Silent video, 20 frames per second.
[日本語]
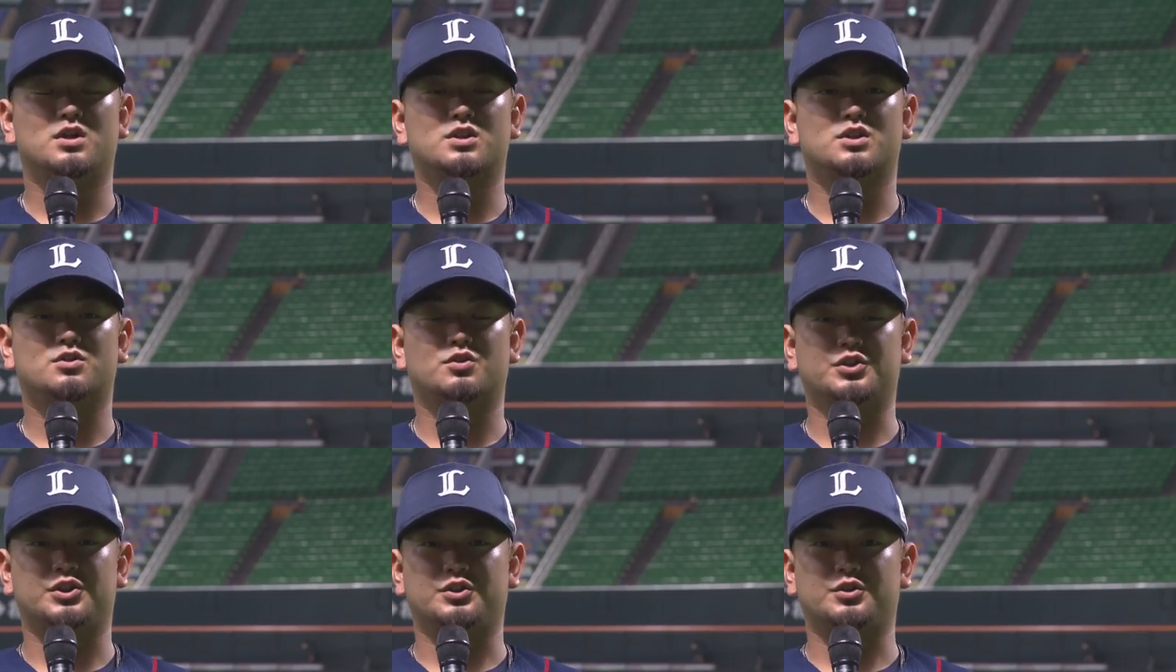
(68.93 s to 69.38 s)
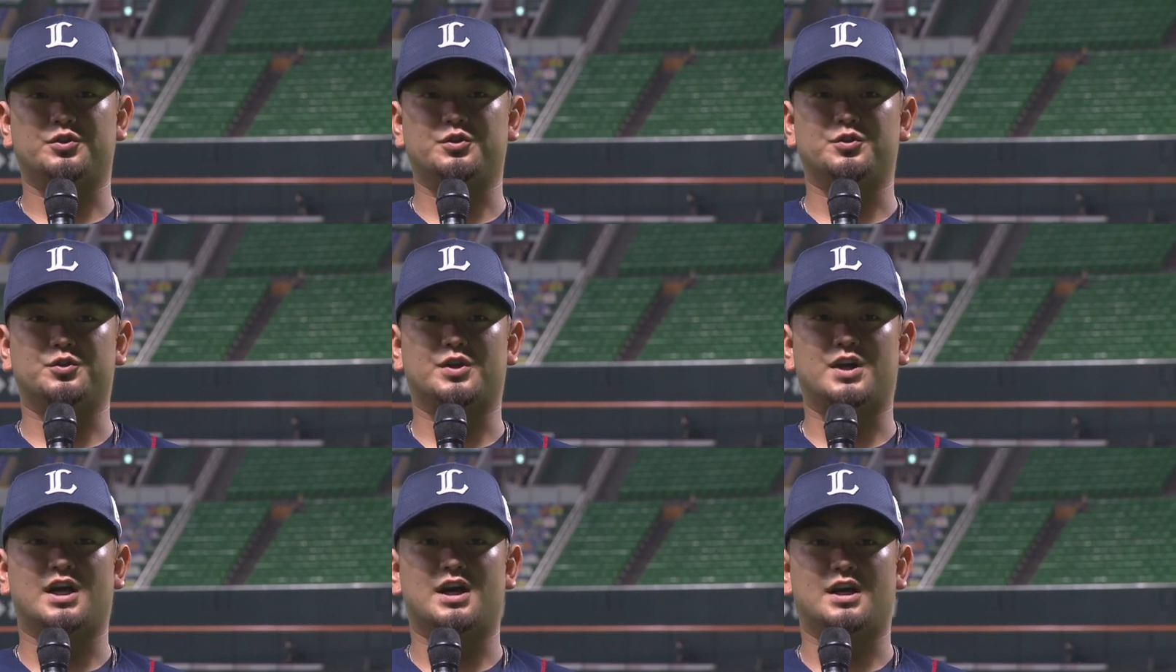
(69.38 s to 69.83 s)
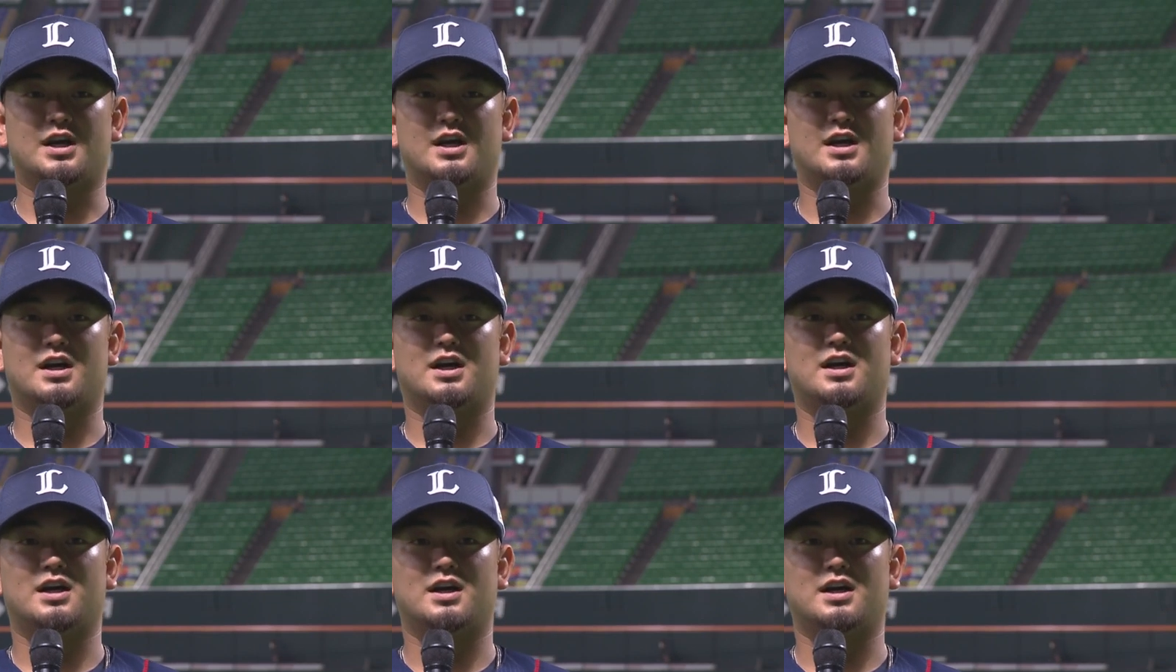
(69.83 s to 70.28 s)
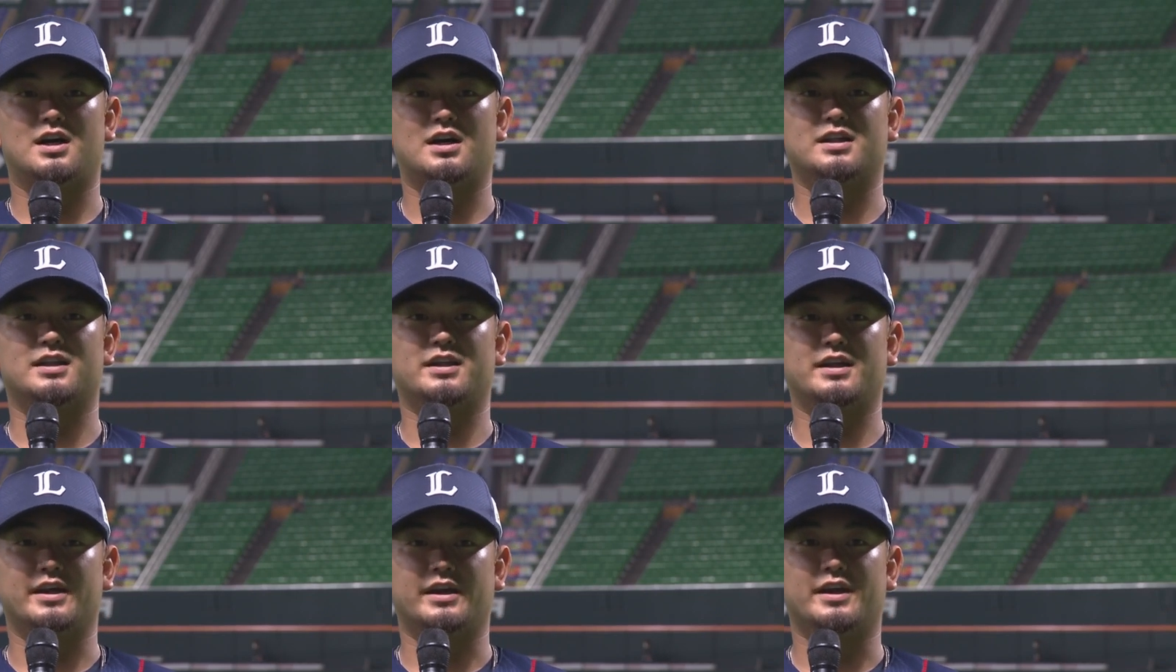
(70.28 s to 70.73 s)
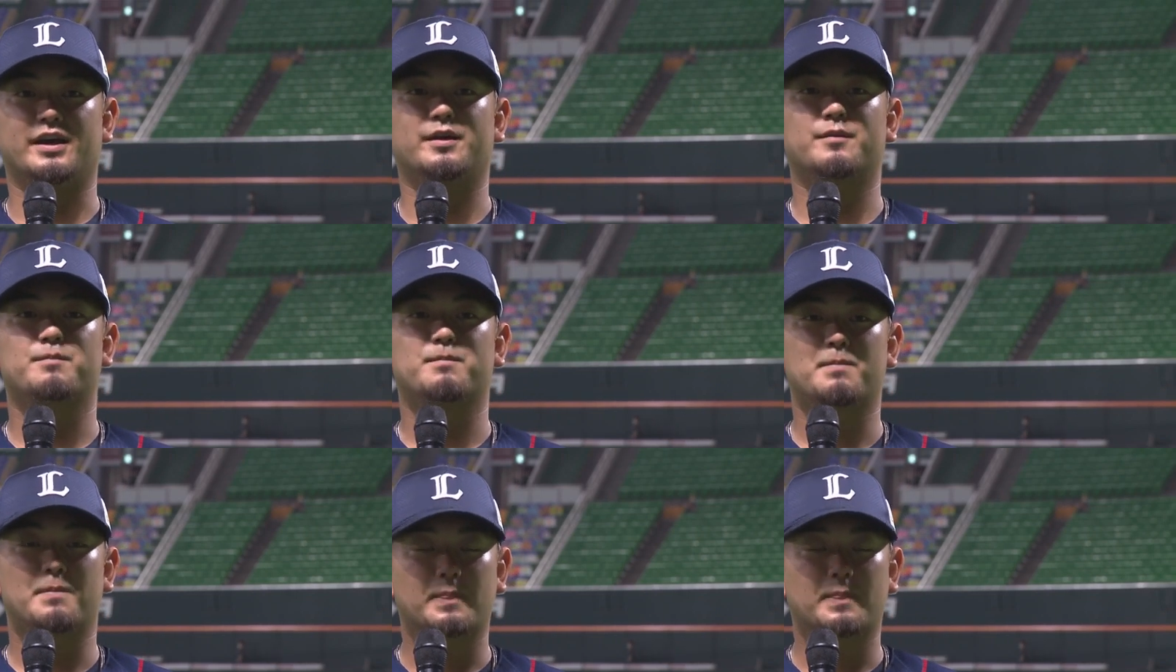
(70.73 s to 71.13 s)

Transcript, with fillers: 少し余裕があって